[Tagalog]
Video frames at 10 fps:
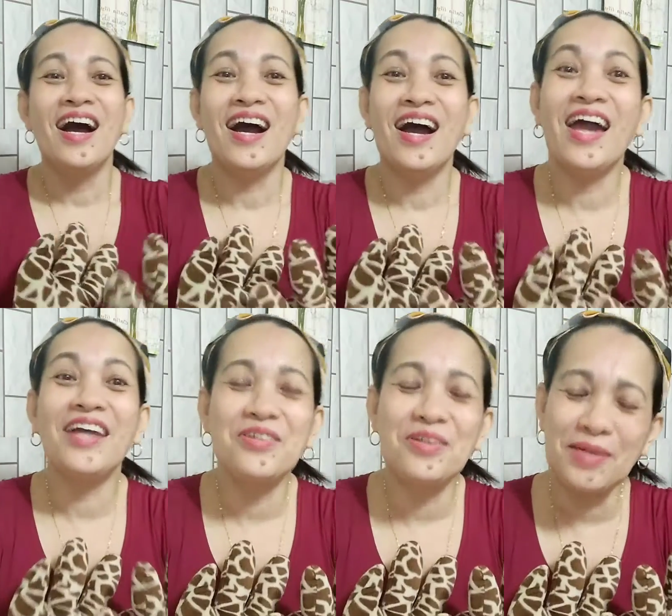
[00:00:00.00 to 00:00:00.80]
Uh, ah,
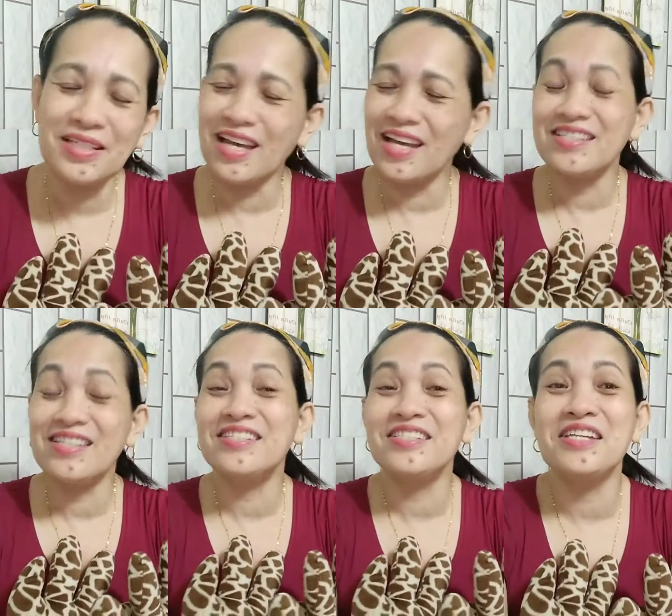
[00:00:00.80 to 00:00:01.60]
ito naman guys,
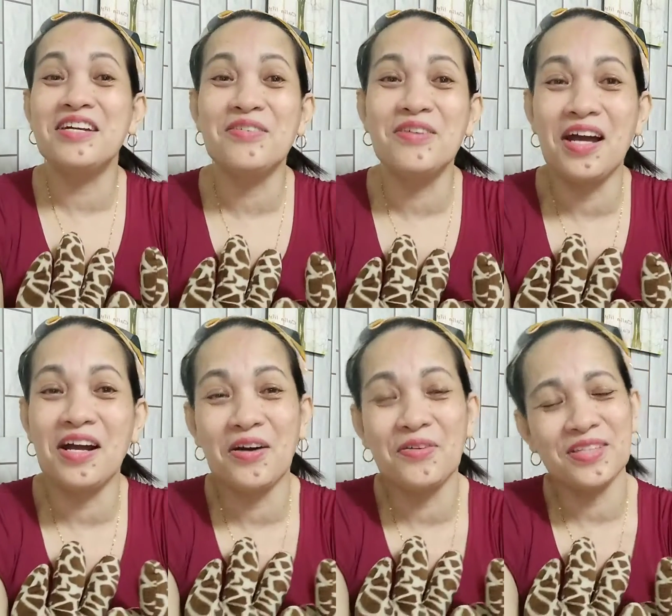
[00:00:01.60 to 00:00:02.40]
isi-share ko
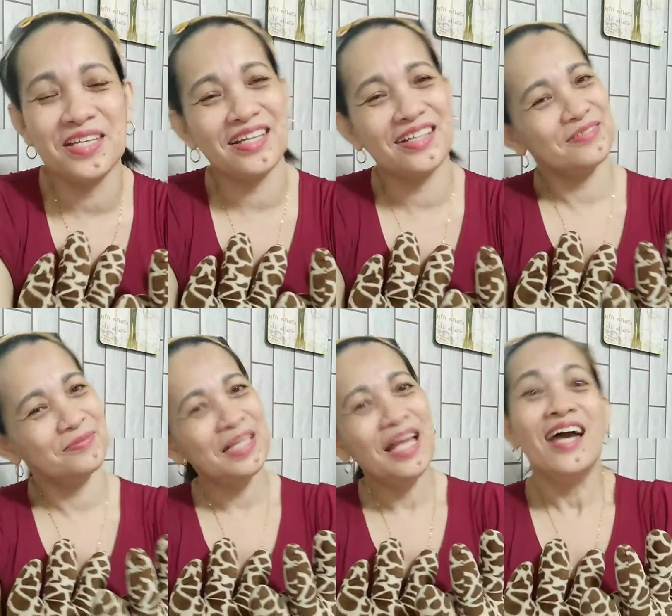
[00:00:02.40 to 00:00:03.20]
lang counting,
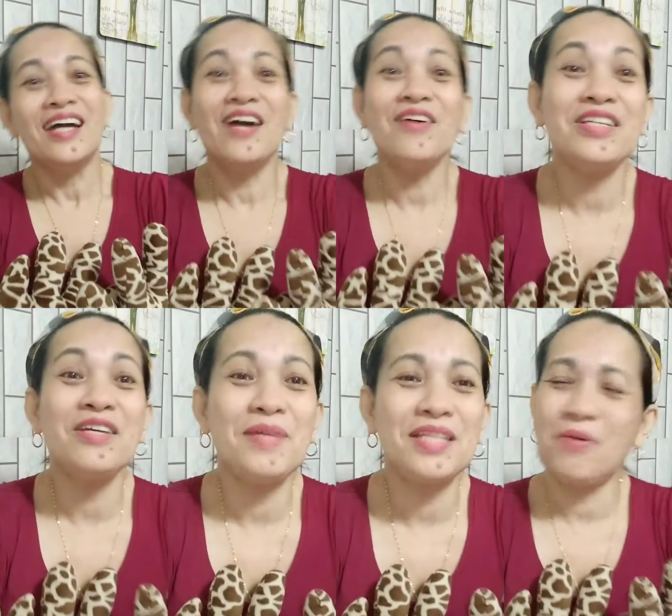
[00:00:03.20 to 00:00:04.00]

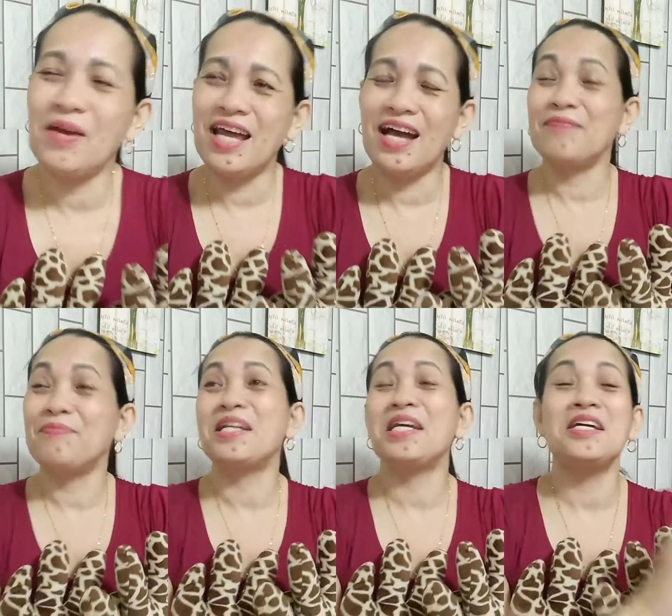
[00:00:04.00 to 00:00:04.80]
counting patawa lang.
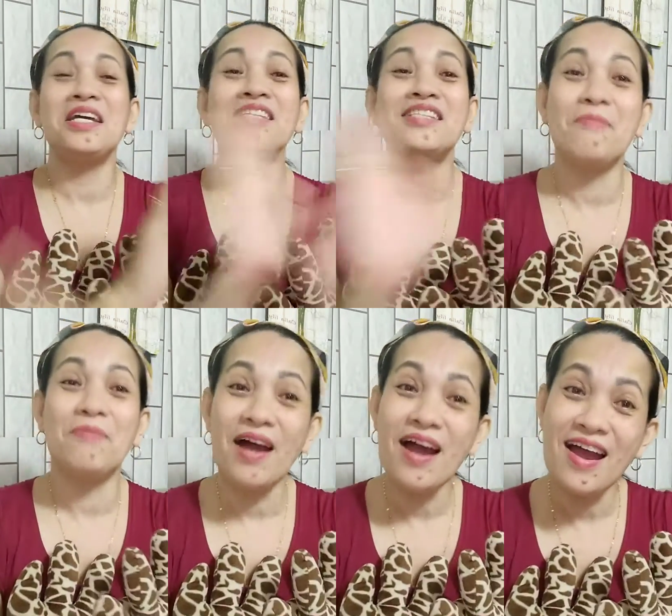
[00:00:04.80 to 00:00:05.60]
Parang, it's a
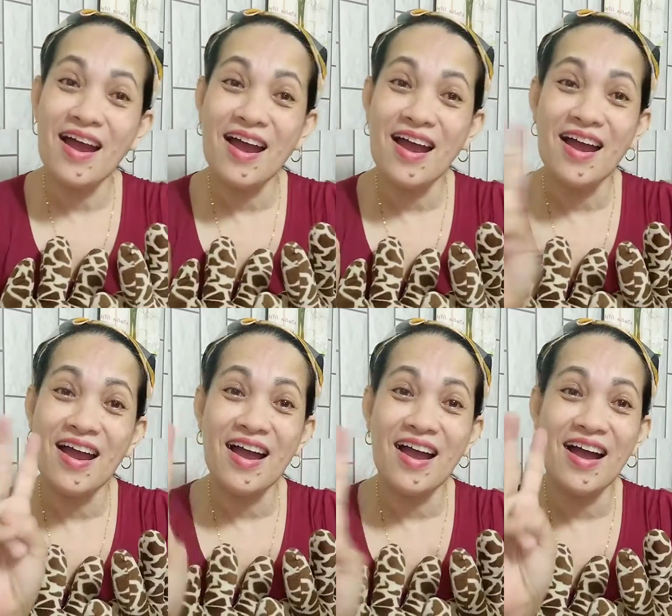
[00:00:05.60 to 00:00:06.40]

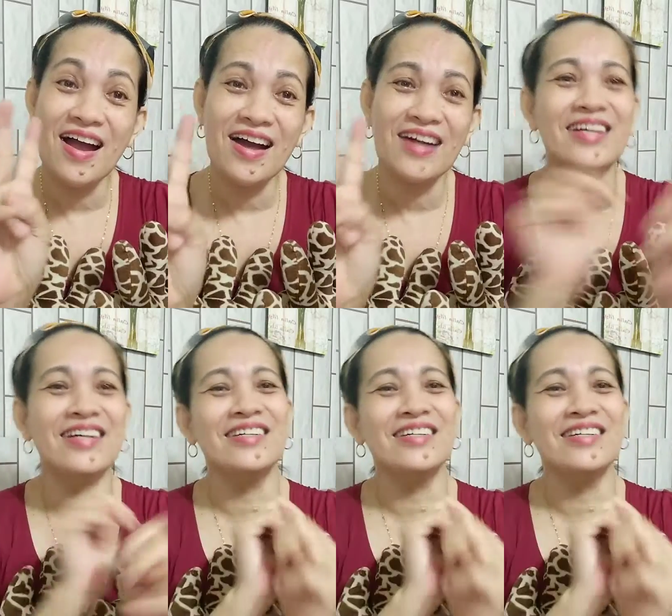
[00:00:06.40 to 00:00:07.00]
prank!